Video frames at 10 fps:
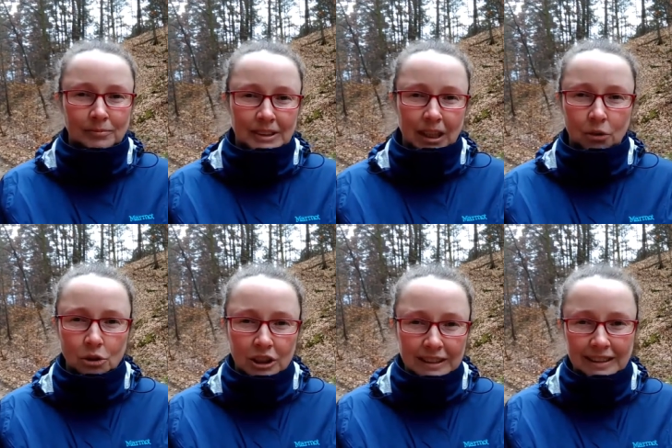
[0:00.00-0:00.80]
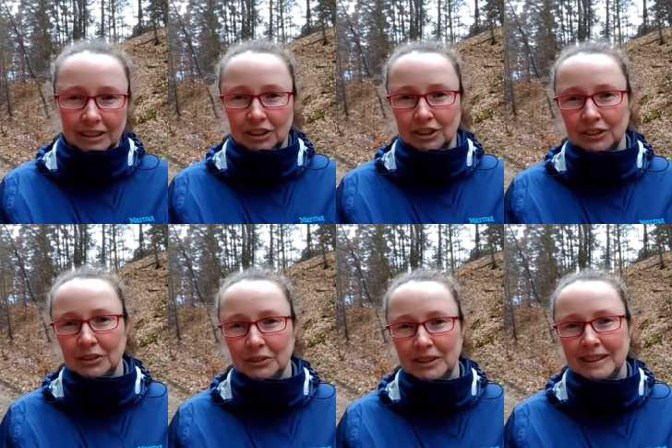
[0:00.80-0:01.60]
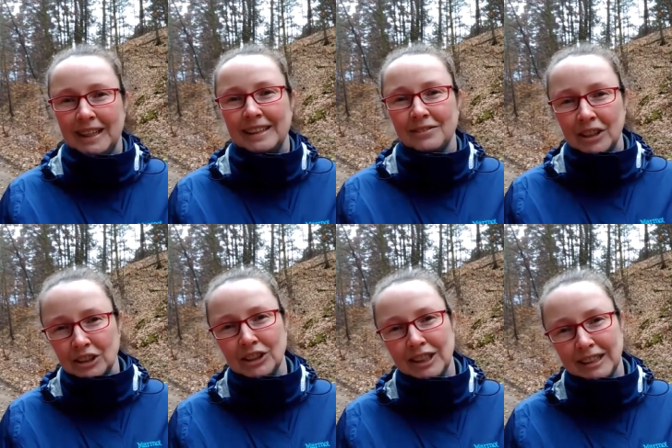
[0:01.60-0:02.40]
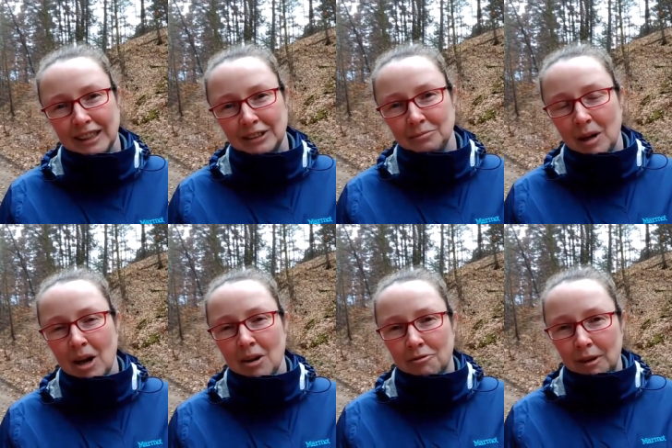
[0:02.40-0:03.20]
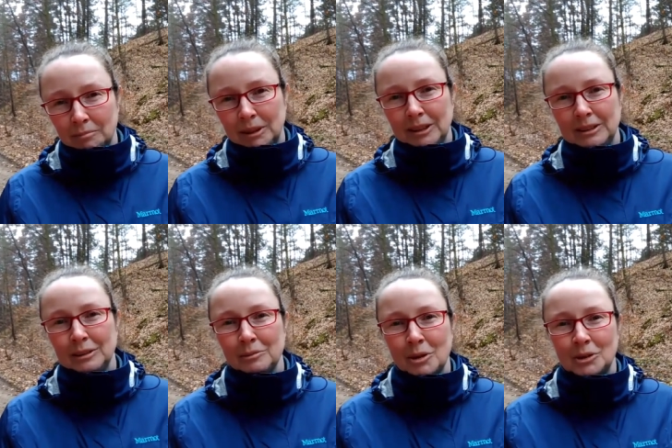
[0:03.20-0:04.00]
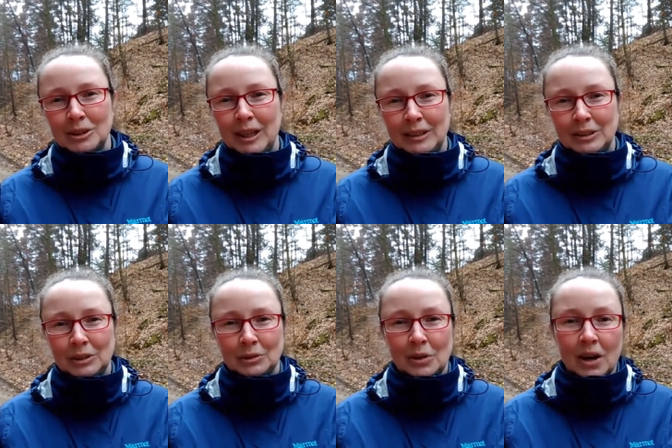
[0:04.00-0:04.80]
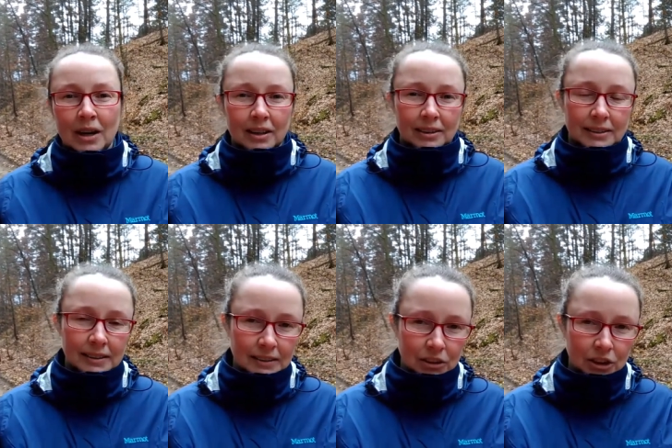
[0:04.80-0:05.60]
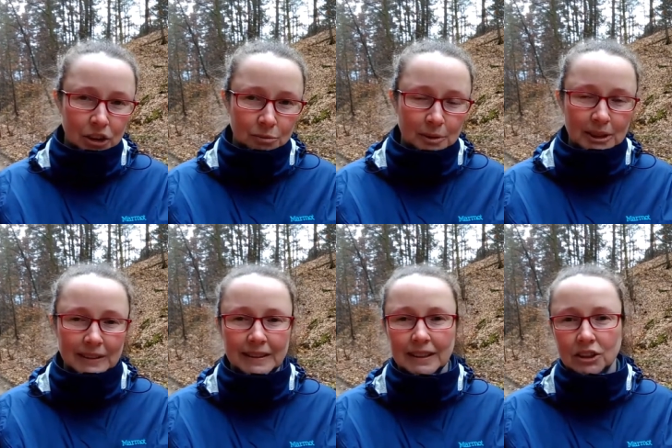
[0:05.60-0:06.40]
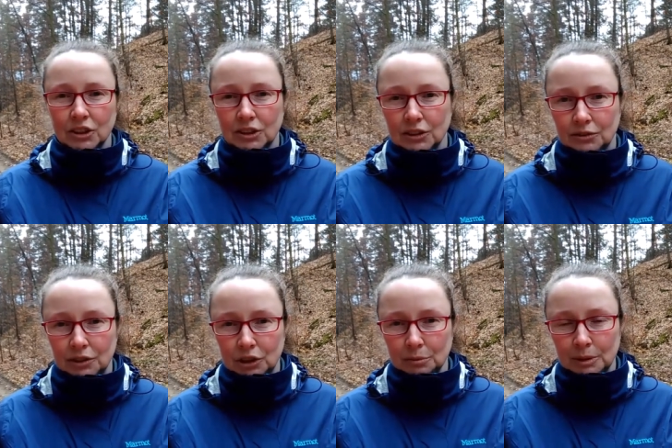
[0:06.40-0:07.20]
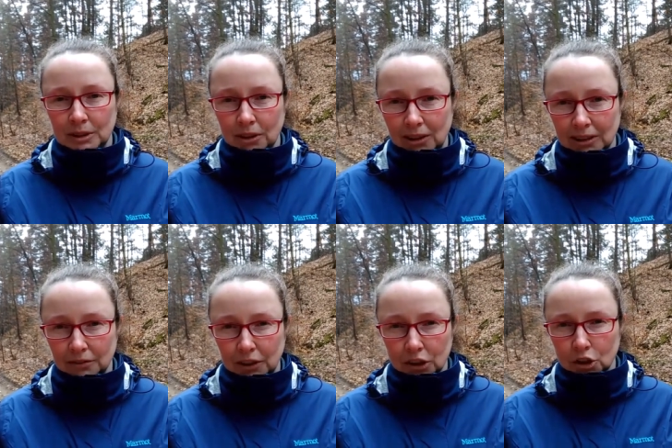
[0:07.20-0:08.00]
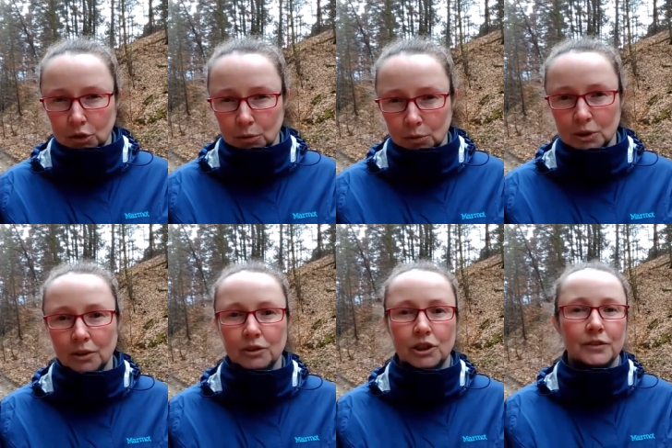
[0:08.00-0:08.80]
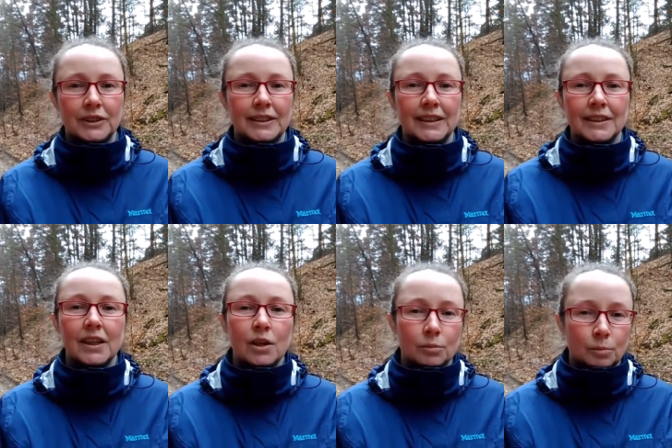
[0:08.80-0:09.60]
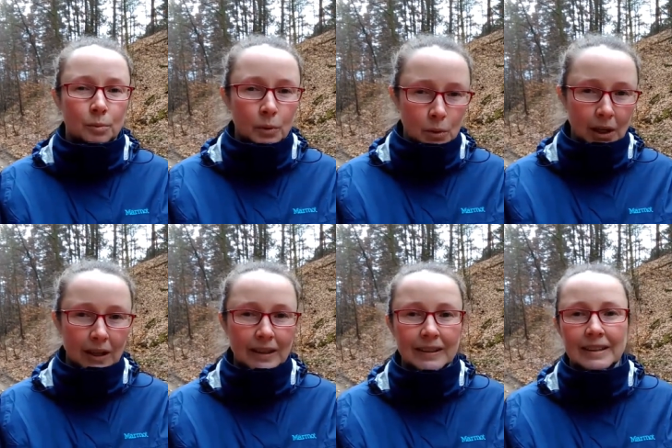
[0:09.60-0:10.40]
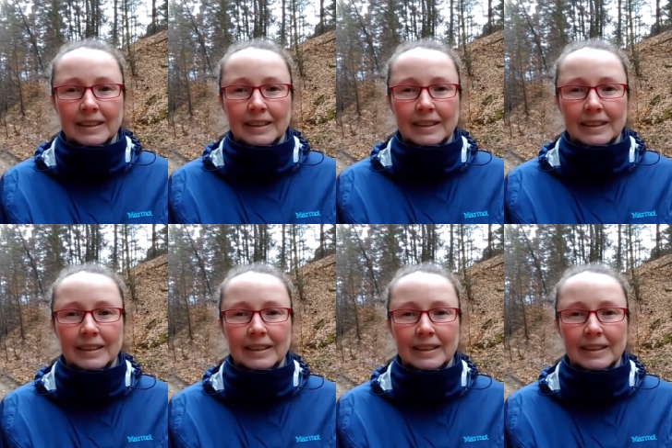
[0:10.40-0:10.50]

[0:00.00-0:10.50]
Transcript: zakorzenia się sosna właśnie na takim wapiennym ostańcu. E, jest to też miejsce, gdzie widzimy coraz większy udział w drzewostanie buka